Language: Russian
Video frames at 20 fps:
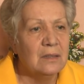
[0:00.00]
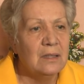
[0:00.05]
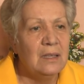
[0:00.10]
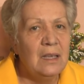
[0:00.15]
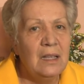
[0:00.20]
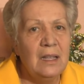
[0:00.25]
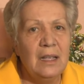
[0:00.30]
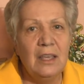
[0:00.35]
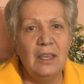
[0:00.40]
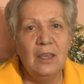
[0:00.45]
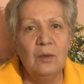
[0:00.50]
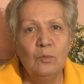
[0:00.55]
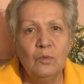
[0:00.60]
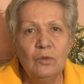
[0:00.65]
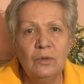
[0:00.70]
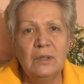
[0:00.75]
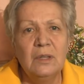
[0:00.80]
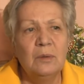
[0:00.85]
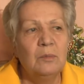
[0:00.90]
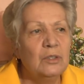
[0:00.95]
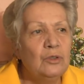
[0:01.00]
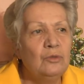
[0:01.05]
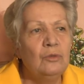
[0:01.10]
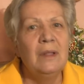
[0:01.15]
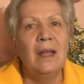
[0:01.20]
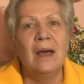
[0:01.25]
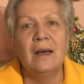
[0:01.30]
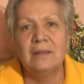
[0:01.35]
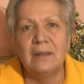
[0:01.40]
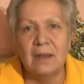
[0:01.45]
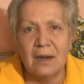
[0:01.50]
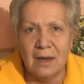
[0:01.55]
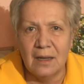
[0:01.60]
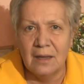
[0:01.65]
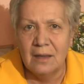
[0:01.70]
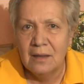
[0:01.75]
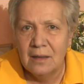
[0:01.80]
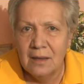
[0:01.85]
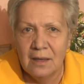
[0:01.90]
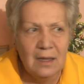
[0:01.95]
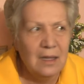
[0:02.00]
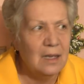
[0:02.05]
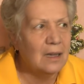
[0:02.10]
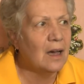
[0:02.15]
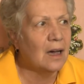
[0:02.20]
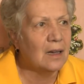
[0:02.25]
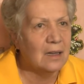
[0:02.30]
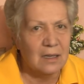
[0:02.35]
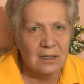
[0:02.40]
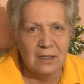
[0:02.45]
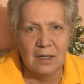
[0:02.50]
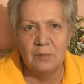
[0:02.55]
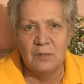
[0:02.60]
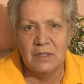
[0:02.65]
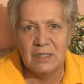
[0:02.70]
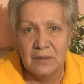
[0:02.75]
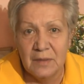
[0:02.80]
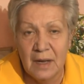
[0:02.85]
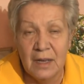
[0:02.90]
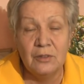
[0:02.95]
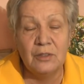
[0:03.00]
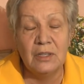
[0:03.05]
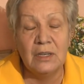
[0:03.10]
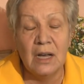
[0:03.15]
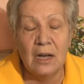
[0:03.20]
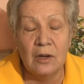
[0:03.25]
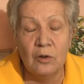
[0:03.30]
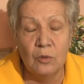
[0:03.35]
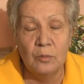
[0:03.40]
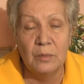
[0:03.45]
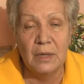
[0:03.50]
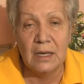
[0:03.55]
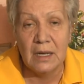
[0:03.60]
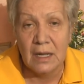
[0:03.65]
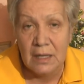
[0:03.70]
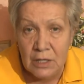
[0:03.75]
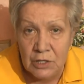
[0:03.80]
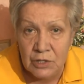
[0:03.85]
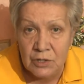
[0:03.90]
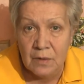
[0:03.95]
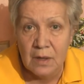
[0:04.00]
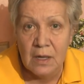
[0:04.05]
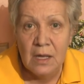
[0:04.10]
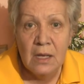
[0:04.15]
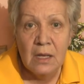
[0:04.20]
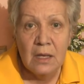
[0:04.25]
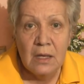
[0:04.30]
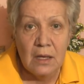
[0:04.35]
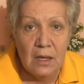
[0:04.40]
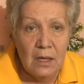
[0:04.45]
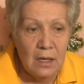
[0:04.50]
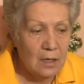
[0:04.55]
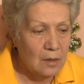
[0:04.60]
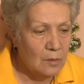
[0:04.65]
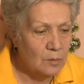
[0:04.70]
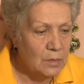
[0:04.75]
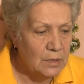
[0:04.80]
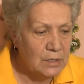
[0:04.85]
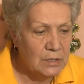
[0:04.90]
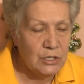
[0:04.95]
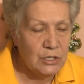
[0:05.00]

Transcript: или иммуномодуляторы, или как их там называют, их огромное количество, и мы